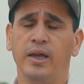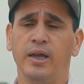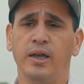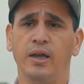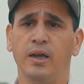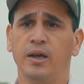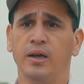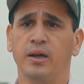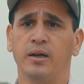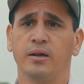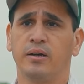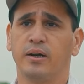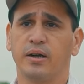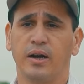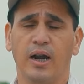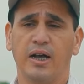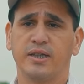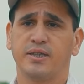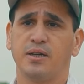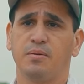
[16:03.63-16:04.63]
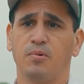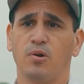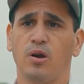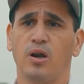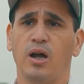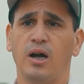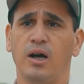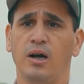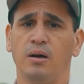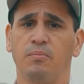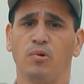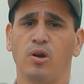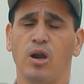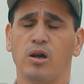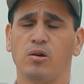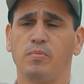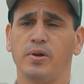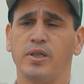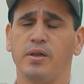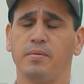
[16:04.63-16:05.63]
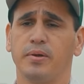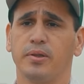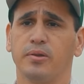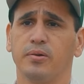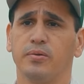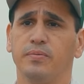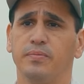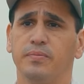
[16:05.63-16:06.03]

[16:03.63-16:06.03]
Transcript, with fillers: y gracias por, por el acompañamiento.